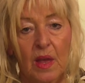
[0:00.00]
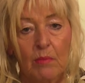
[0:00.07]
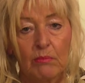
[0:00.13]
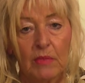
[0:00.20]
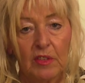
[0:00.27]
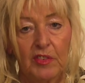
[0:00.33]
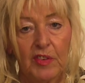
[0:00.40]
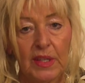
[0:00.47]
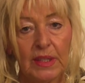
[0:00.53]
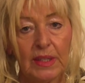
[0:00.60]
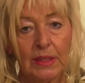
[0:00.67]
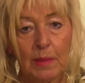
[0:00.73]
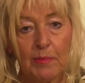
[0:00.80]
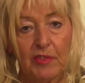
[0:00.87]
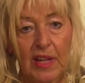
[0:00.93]
Man
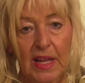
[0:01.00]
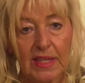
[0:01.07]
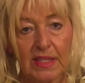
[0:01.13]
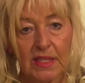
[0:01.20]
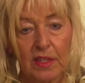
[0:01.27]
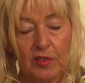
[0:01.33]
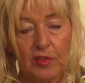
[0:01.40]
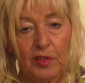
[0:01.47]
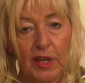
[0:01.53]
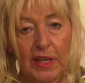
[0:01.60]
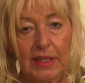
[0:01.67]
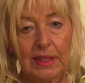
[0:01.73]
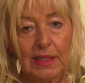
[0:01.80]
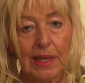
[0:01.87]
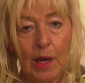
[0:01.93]
findet die Pflanze in
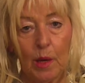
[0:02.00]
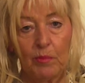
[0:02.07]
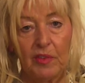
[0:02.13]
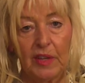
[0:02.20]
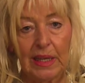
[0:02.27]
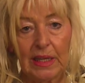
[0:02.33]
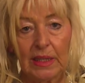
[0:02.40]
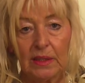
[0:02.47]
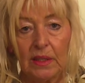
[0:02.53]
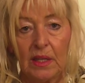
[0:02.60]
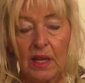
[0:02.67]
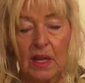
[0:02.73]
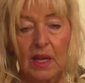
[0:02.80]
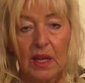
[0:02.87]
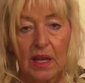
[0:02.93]
feuchten Laubwäldern,
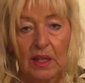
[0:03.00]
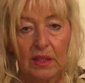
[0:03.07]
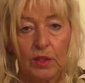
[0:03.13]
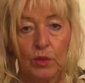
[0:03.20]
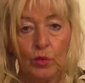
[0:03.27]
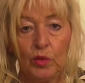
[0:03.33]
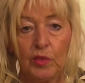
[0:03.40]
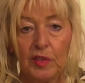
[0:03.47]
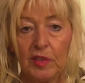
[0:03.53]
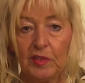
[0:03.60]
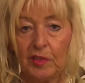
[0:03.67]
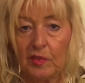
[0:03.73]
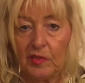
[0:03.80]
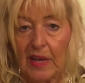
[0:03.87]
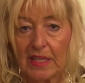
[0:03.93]
an den Ufern
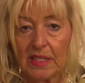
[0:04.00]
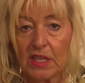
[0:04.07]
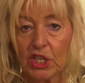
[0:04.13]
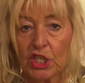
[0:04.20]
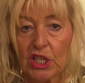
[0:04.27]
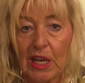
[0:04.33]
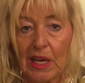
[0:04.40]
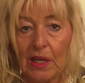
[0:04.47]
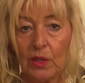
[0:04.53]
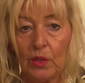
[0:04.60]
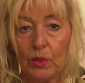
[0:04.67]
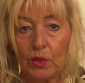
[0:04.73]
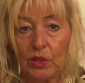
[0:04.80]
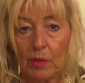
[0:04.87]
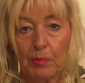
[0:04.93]
von Wasserstellen
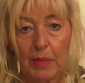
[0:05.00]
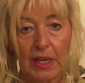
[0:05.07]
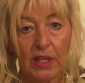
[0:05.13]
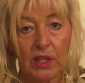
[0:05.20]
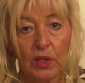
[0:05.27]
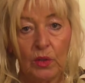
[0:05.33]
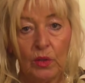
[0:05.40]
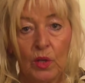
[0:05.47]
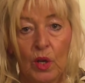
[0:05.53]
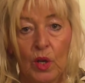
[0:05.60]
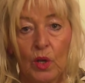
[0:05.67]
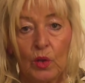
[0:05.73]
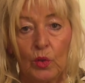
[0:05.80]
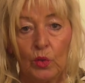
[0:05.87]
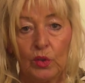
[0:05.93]
oder Bächen
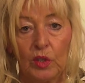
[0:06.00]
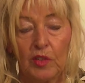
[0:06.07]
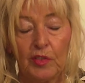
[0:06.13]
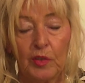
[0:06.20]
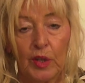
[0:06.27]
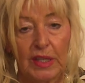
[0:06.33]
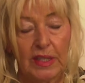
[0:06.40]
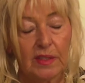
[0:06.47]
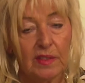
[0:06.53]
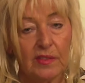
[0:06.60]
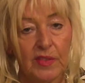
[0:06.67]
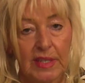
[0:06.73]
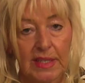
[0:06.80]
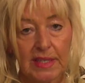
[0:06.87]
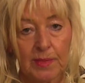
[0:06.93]
und auf feuchten
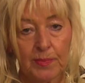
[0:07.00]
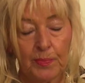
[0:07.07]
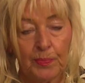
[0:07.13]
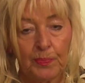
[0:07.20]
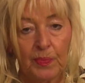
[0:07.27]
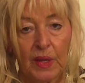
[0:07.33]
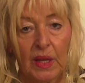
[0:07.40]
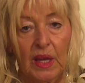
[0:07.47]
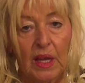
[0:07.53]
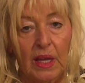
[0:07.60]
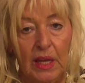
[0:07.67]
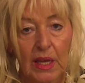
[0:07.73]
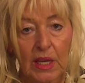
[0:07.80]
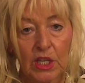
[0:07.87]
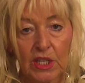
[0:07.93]
Wiesen.
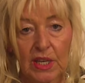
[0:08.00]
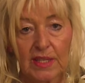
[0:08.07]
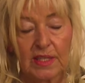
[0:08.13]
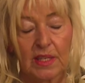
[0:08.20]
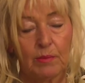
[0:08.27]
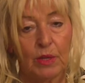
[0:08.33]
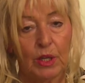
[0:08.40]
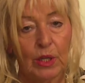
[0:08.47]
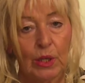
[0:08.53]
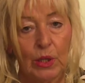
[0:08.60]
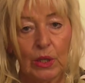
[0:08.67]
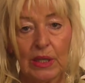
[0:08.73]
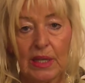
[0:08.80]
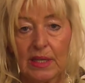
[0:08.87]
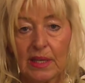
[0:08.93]
Ich schätze mich
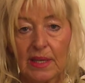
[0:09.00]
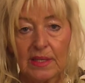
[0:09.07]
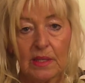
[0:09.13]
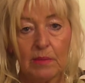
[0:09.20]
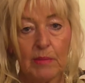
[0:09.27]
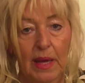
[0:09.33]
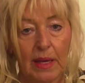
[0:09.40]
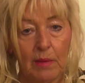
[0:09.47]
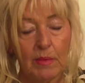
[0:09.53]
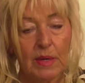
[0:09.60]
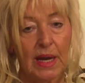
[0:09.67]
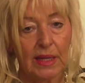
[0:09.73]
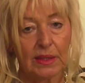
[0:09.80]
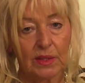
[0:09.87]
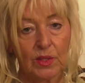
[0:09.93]
glücklich, es in meinem
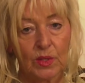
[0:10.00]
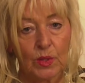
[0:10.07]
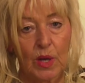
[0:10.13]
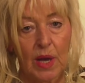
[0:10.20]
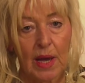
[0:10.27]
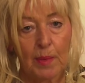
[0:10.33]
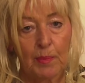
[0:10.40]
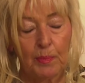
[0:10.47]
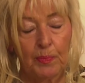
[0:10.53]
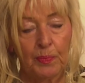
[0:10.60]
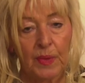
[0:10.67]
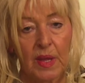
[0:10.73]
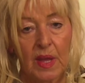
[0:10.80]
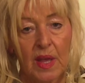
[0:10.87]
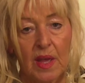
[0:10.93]
Garten zu haben.
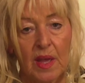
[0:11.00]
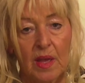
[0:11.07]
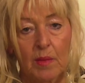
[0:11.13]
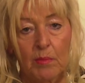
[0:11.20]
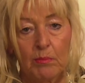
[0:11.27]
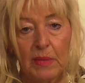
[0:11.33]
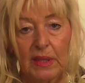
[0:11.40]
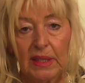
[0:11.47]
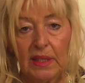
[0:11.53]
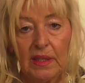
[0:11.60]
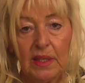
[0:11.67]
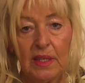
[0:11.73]
Mit den